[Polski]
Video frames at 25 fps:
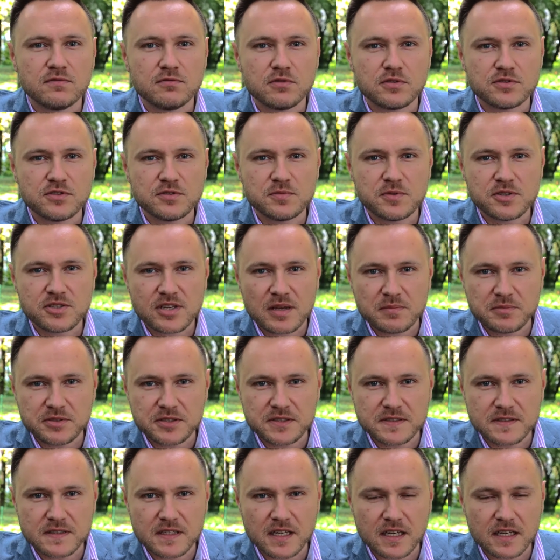Włodzimierza
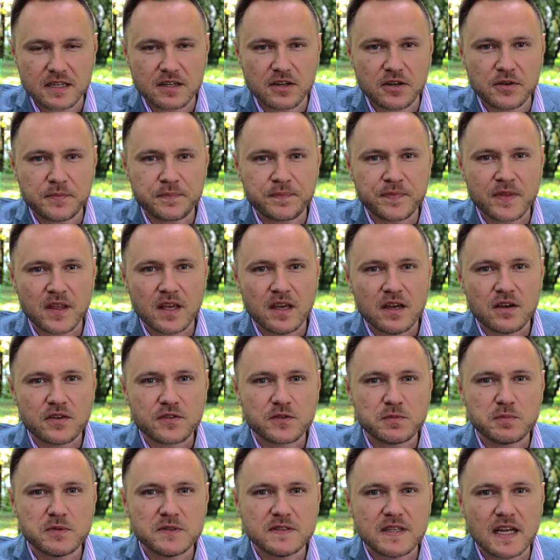Mirskiego, o
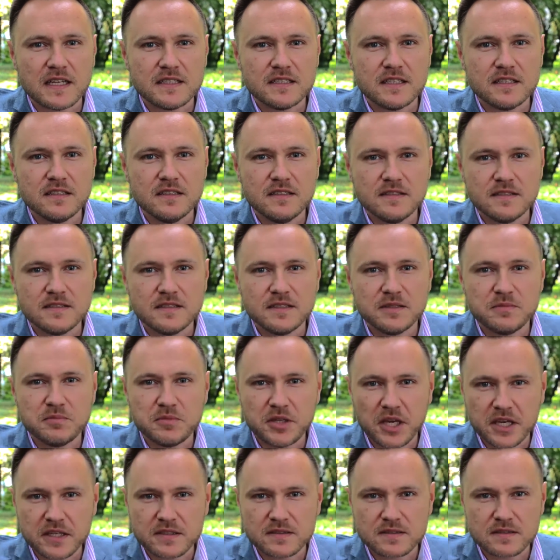spisanie listy
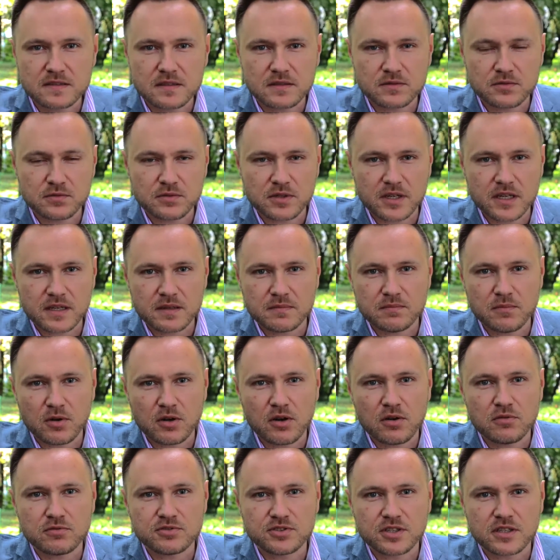miejsc, które
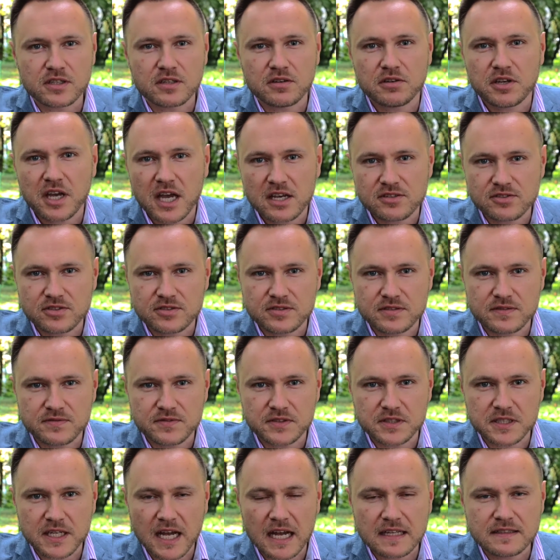mogą się kojarzyć z
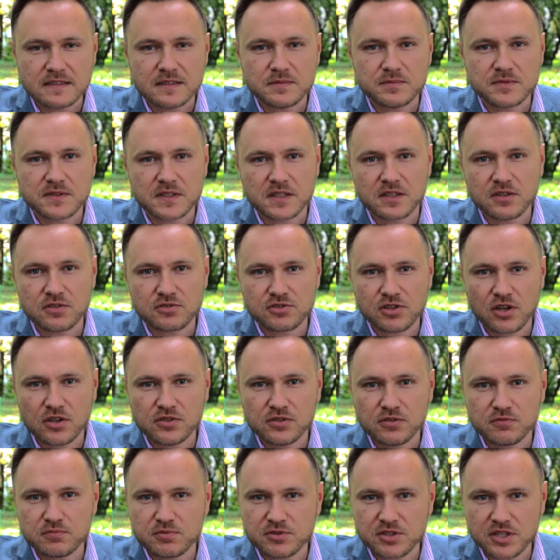Witkacym, z jego
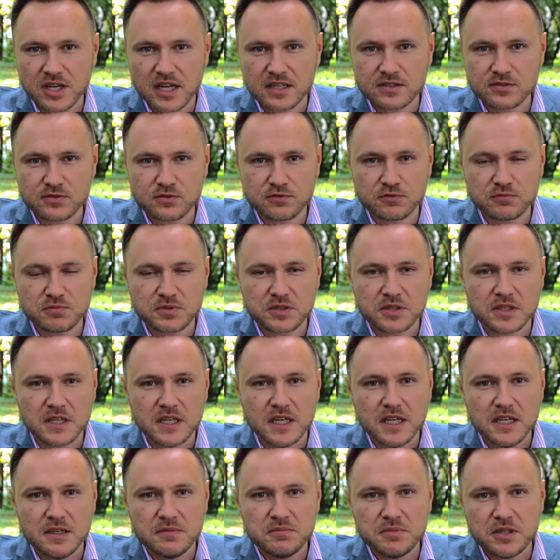żoną, przyjaciółmi.
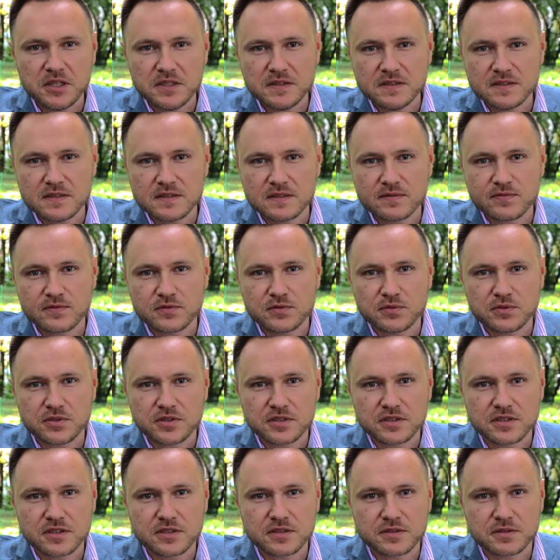Miejsc, w
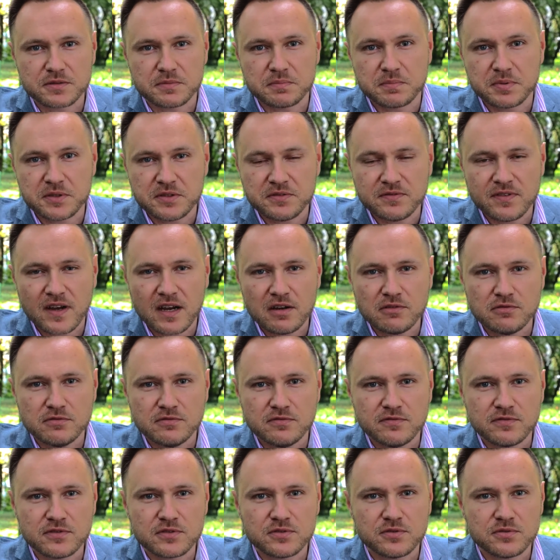których bywał,
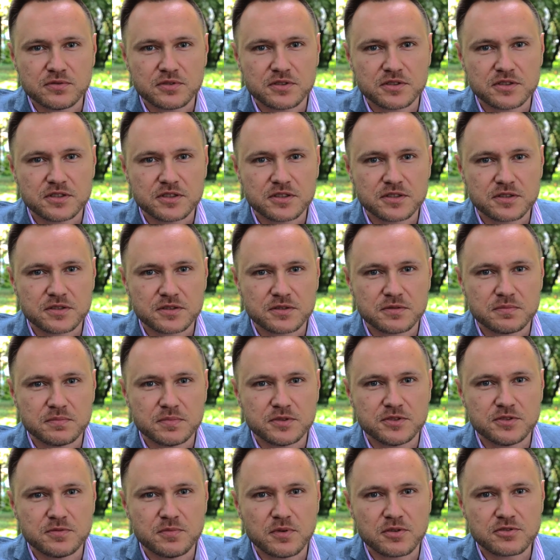w których
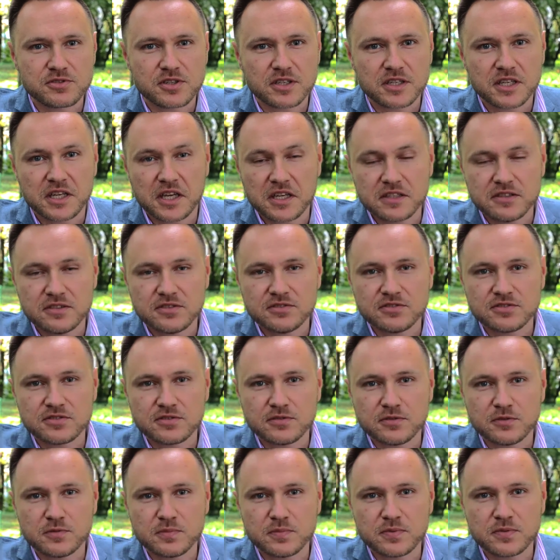być może
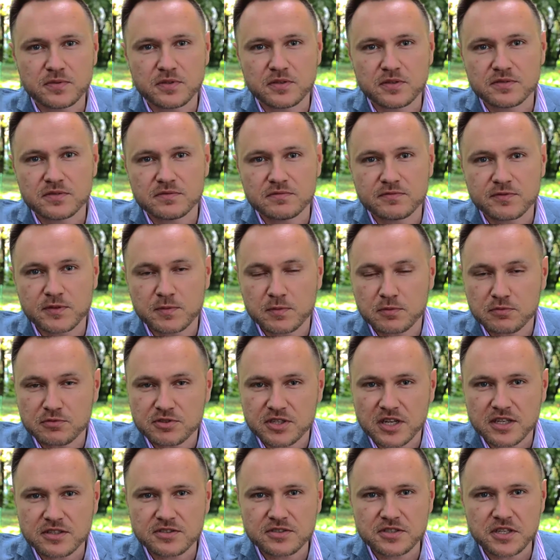kiedyś lub
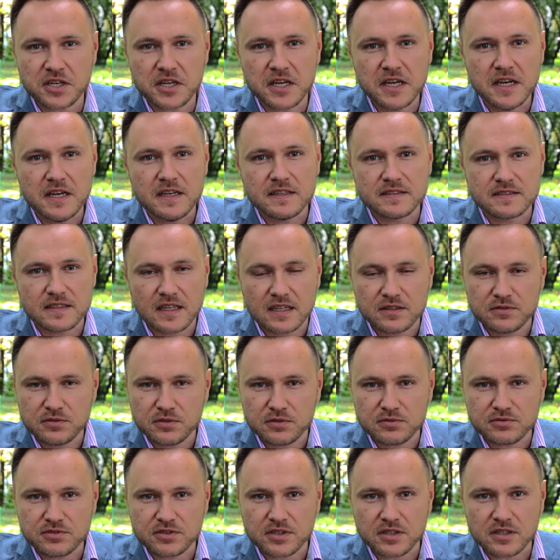współcześnie
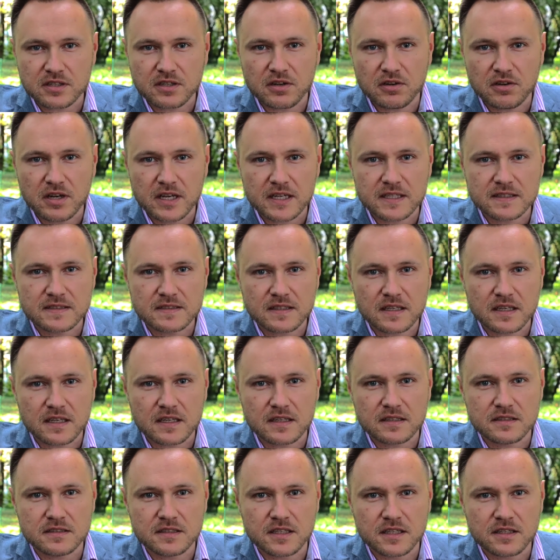znajdują się kolekcje
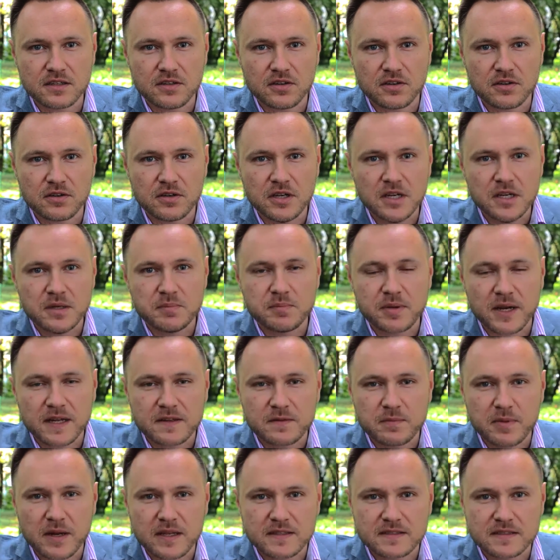jego
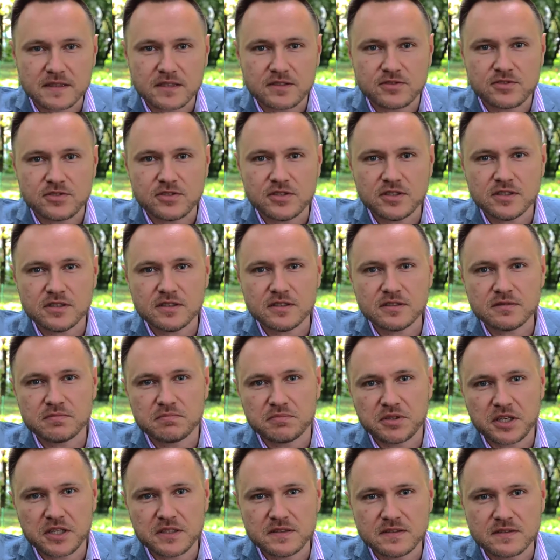prac plastycznych,
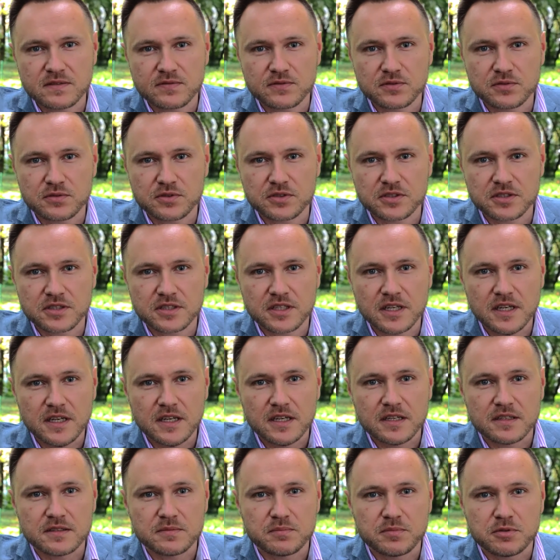miejsc, w których
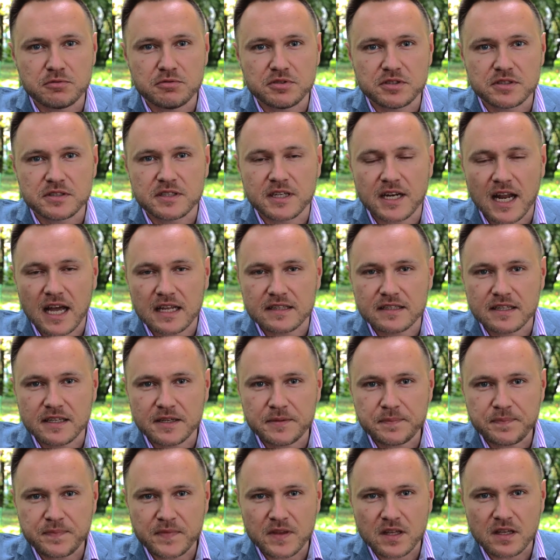były
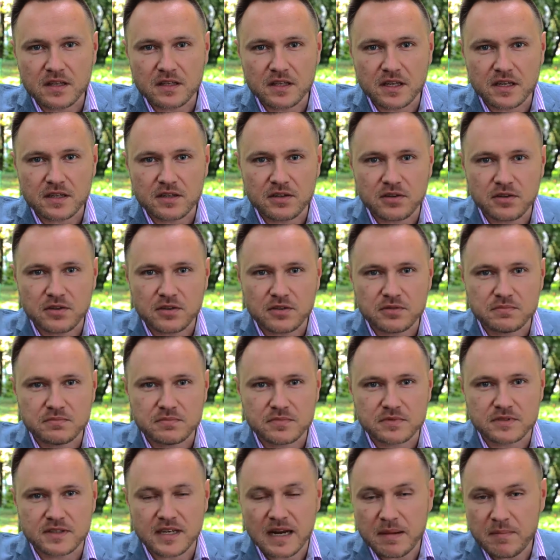grane jego
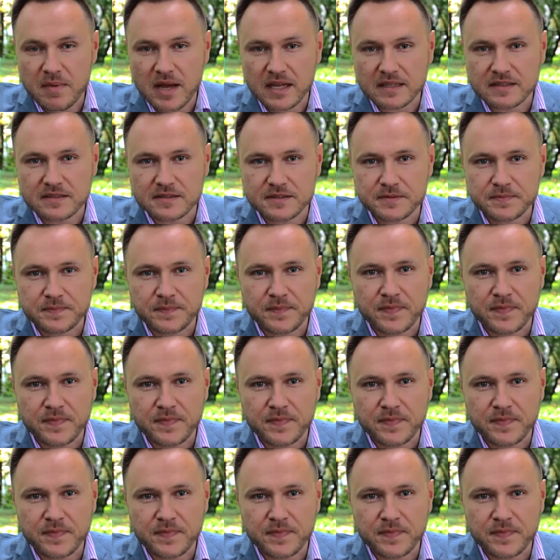dramaty.